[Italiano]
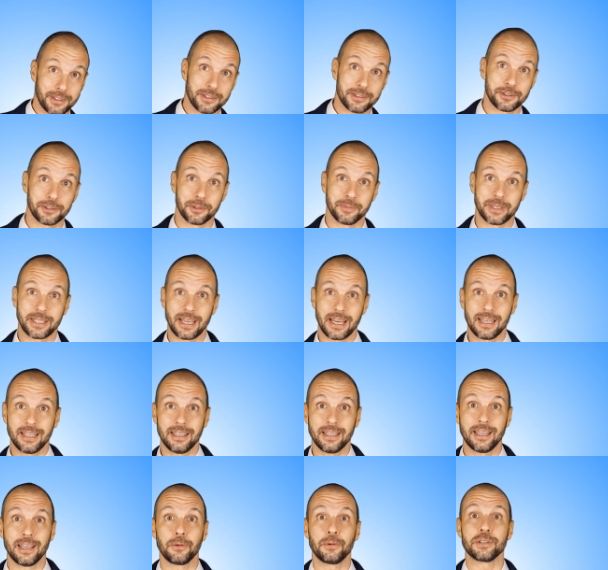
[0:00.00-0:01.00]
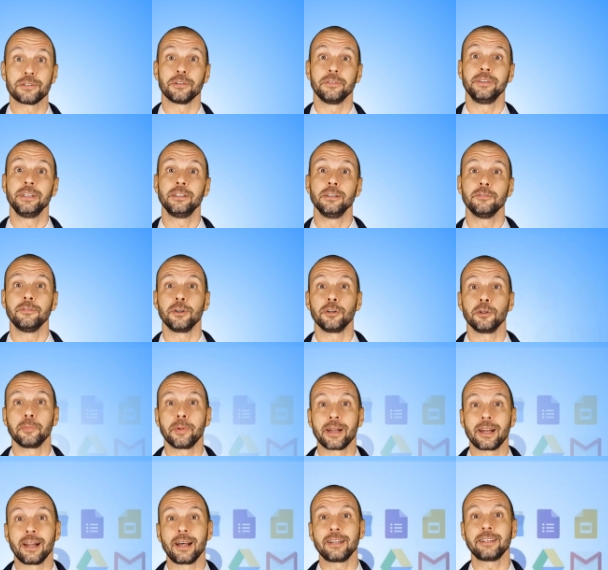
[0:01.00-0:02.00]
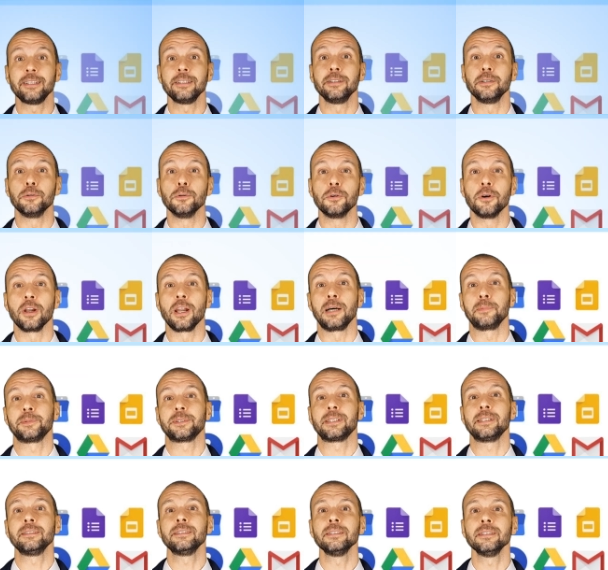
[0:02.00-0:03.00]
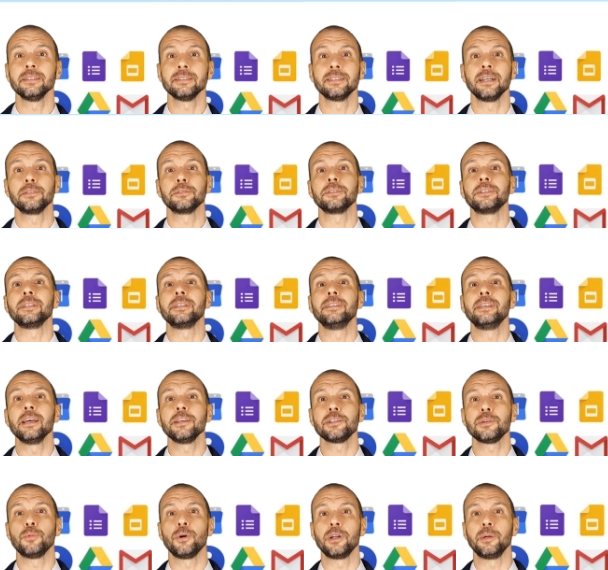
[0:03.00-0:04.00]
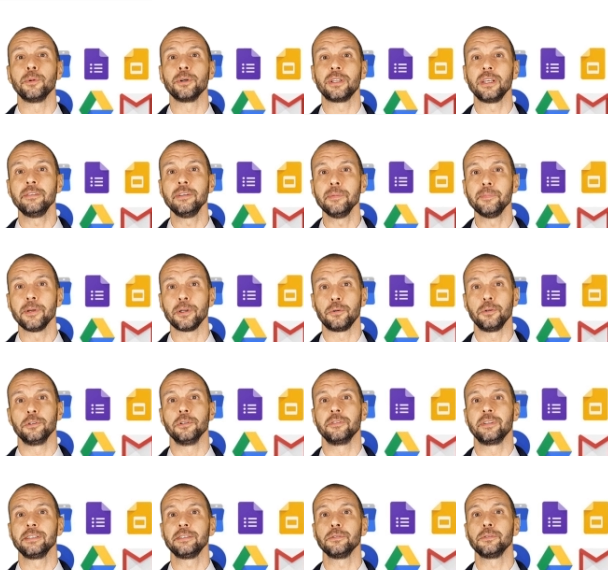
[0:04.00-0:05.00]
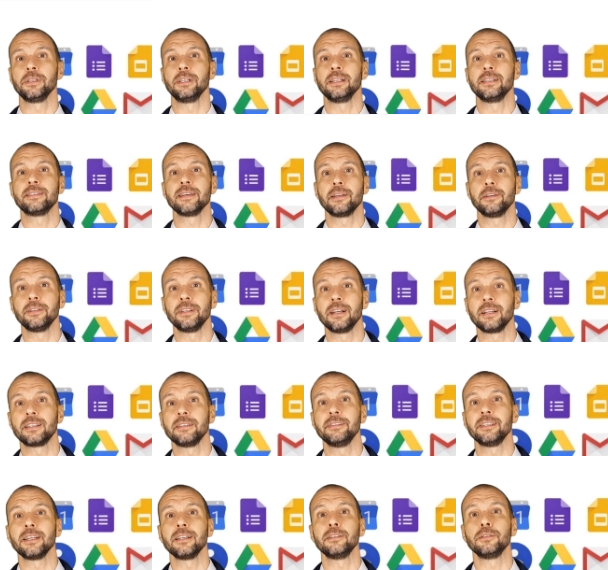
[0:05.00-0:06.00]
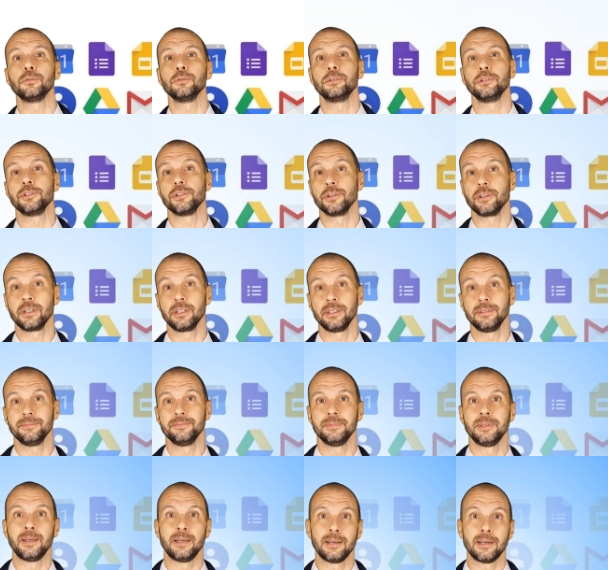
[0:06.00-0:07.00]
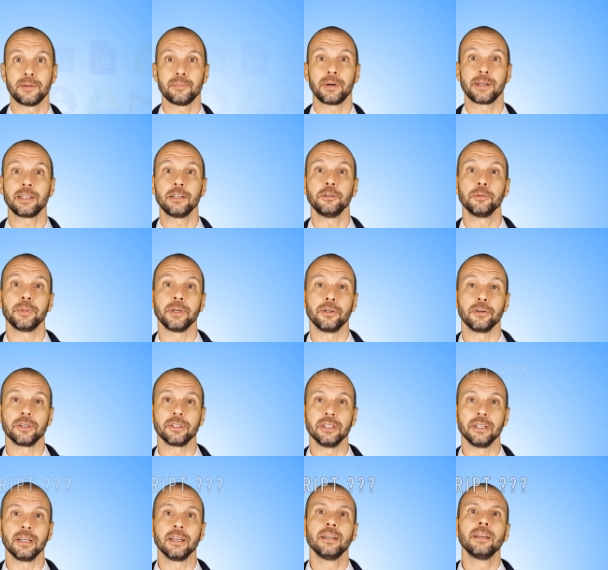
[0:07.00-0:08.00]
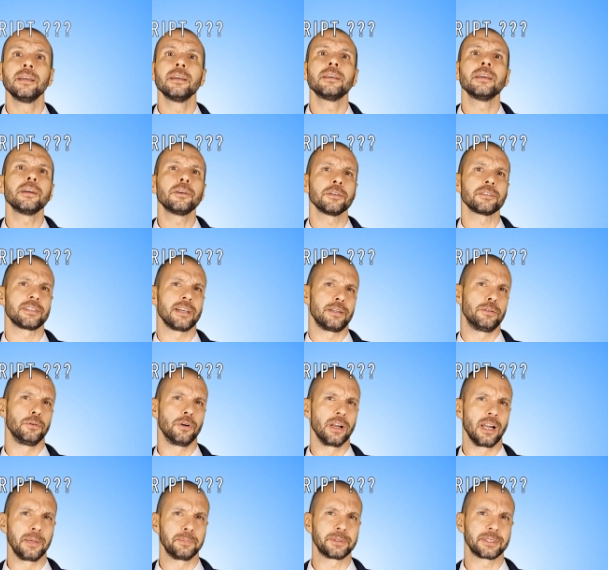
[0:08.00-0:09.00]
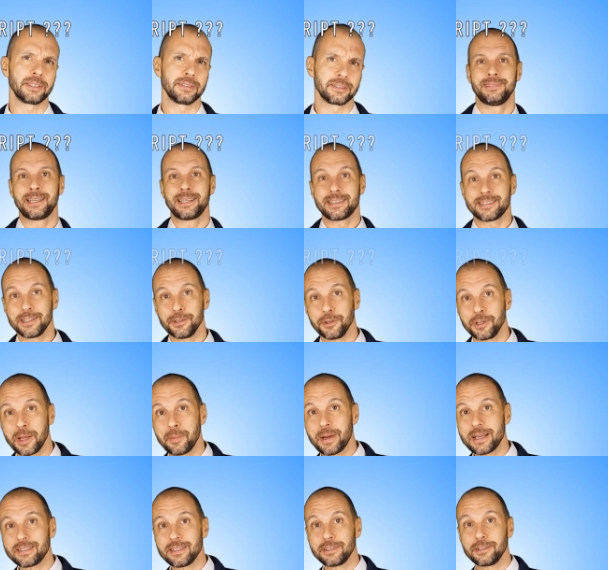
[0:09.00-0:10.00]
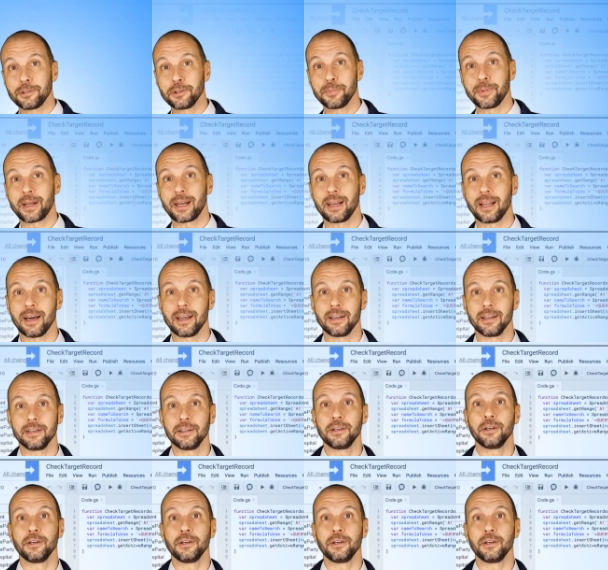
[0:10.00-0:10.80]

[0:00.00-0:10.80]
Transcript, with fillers: sono Michele e in questo video voglio parlarti di Google Apps Script dandoti 10 buoni motivi per cui dovresti utilizzarlo nell'attività di tutti i giorni. Ma andiamo per ordine. Che cos'è Google AppScript? Se non ne hai mai sentito parlare,